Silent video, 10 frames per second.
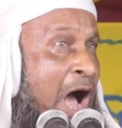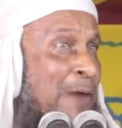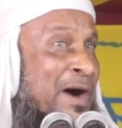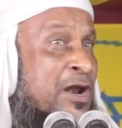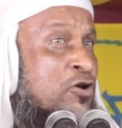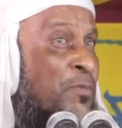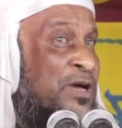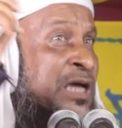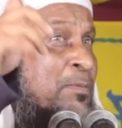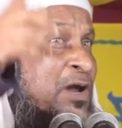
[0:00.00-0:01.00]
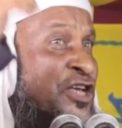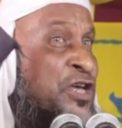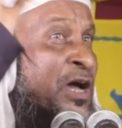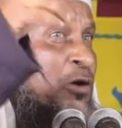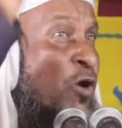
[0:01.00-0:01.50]
আমার নবীকে
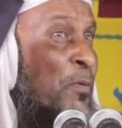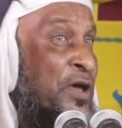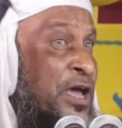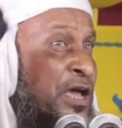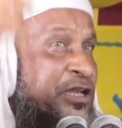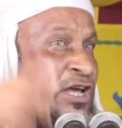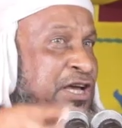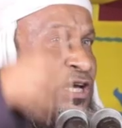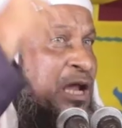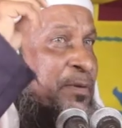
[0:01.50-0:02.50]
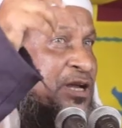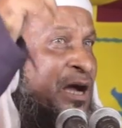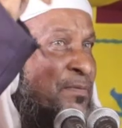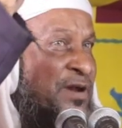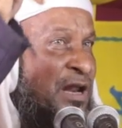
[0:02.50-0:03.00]
বলেছে কবি ঠিক কিনা বেটে
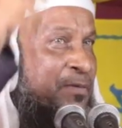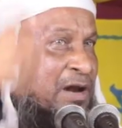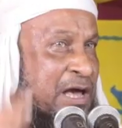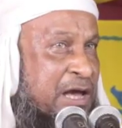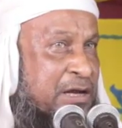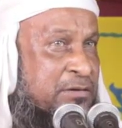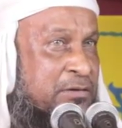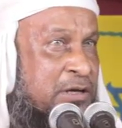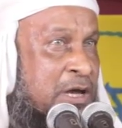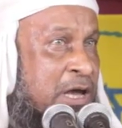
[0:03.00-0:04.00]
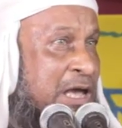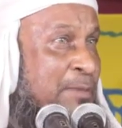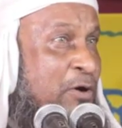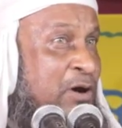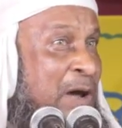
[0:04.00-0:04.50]
আপনারা বলেন
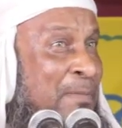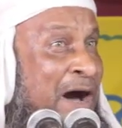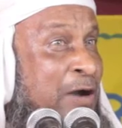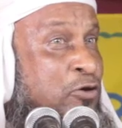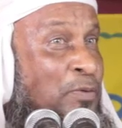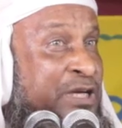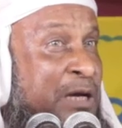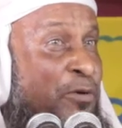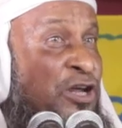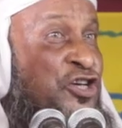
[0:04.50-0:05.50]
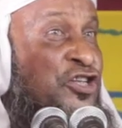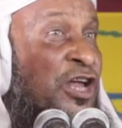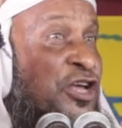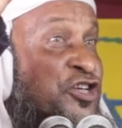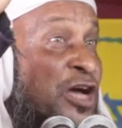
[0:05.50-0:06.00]
এবং আমার নবীকে বলেছে
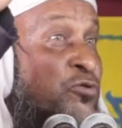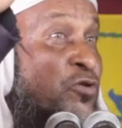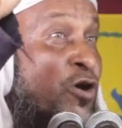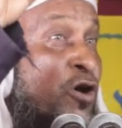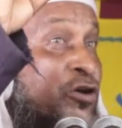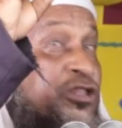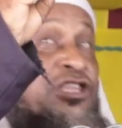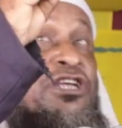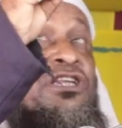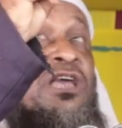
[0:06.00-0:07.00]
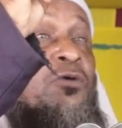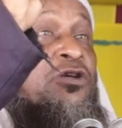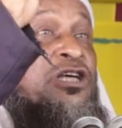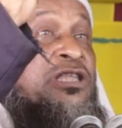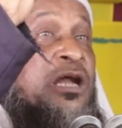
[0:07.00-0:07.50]
তারা জাদুকর তিনটা
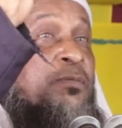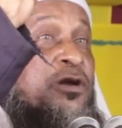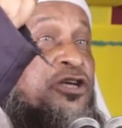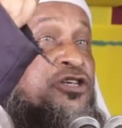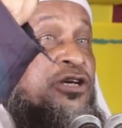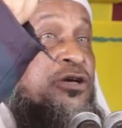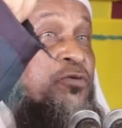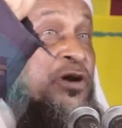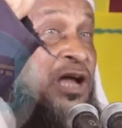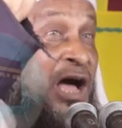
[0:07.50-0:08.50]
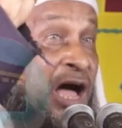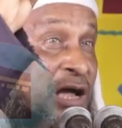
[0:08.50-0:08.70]
কথা তারা বলেছে কয়টা